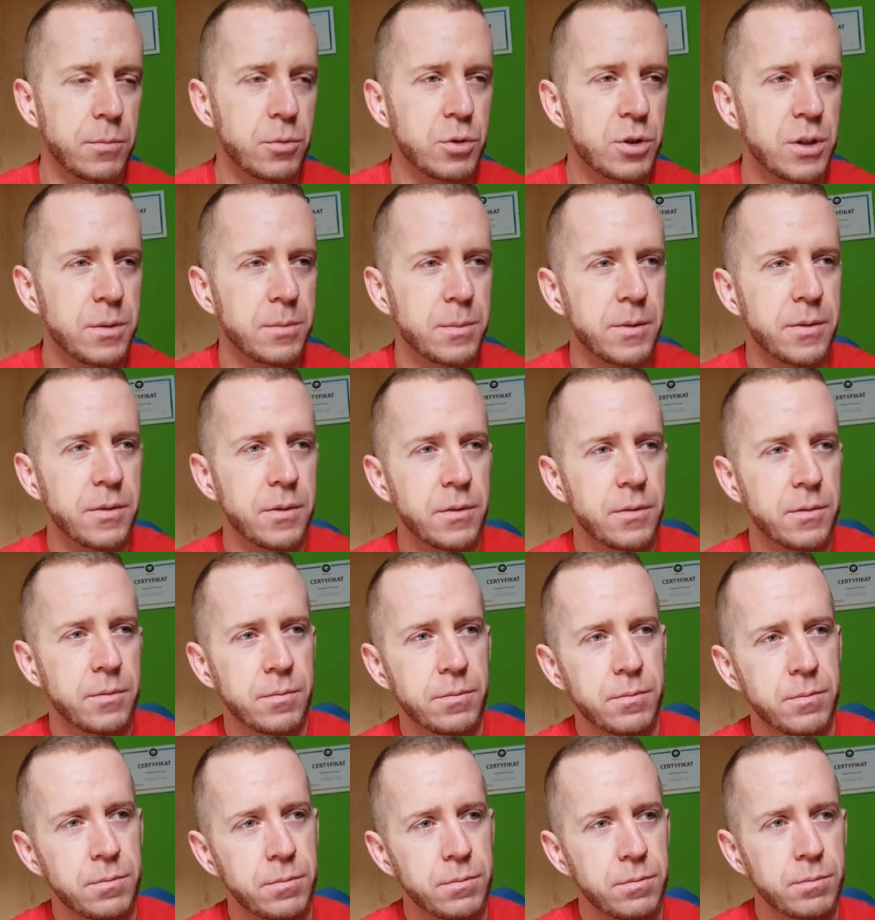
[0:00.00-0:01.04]
Musimy
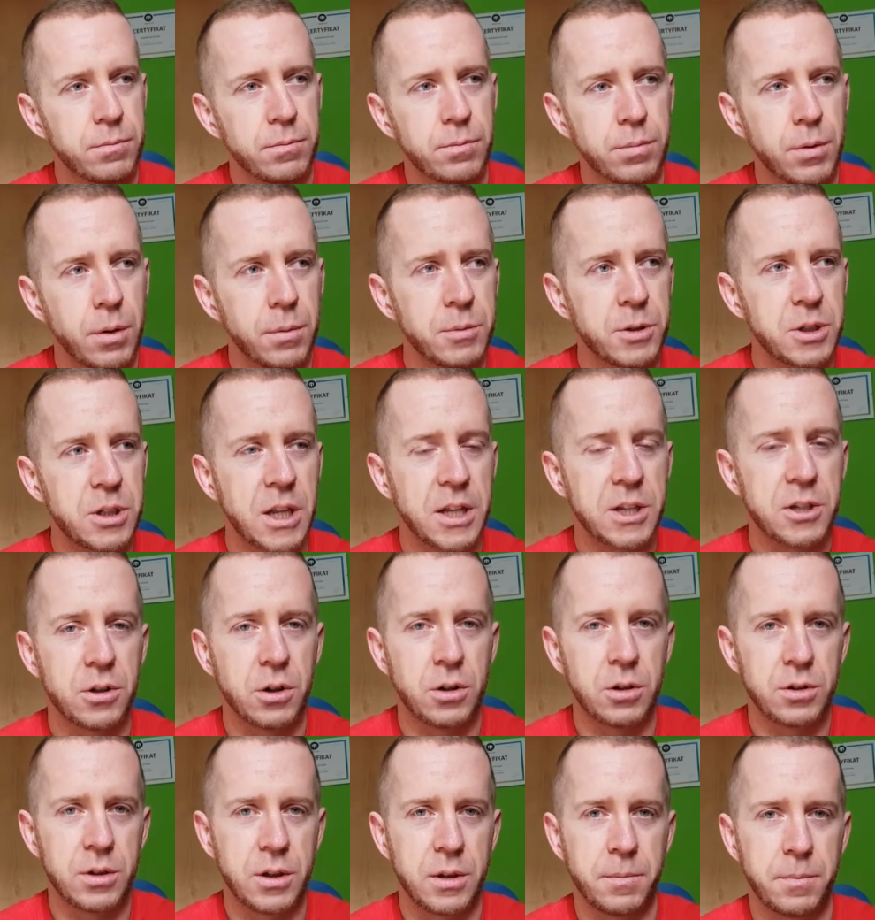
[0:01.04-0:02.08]
pomyśleć
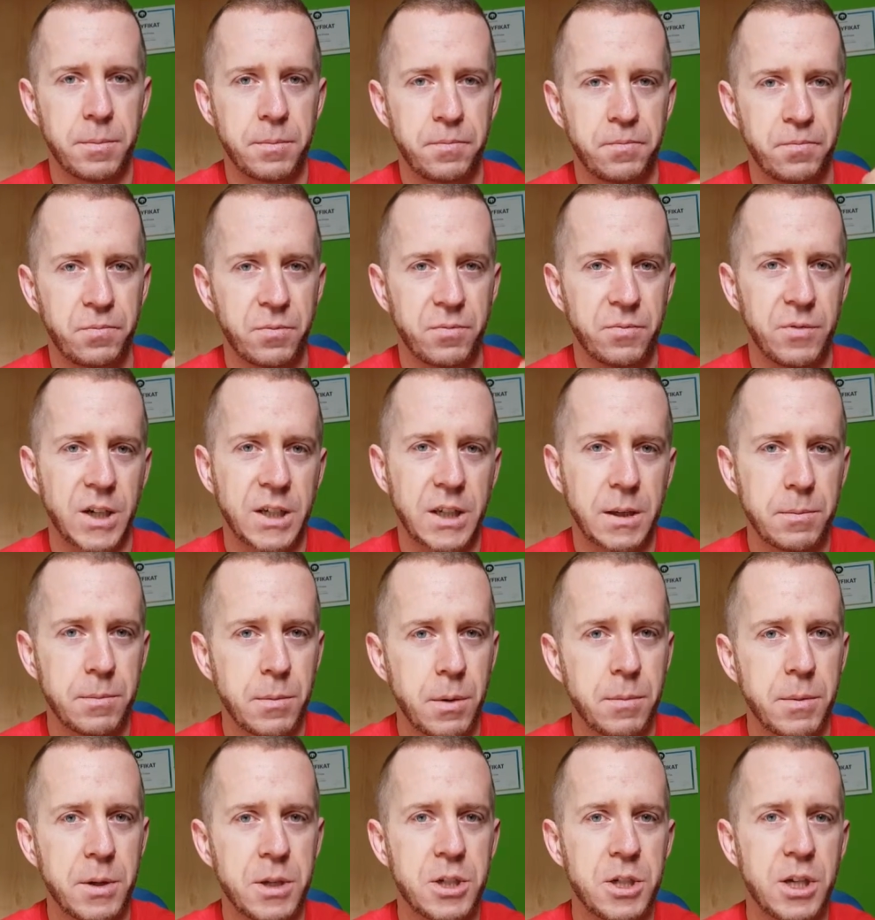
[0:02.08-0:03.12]
o tym, w jakim
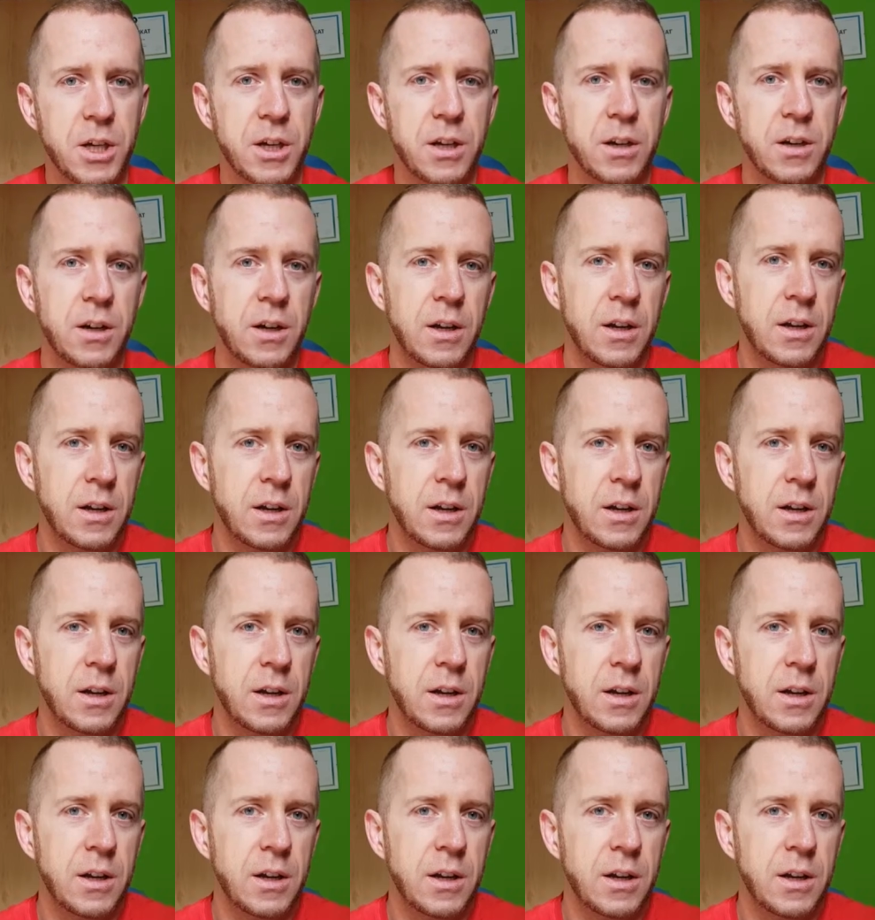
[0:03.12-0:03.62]
momencie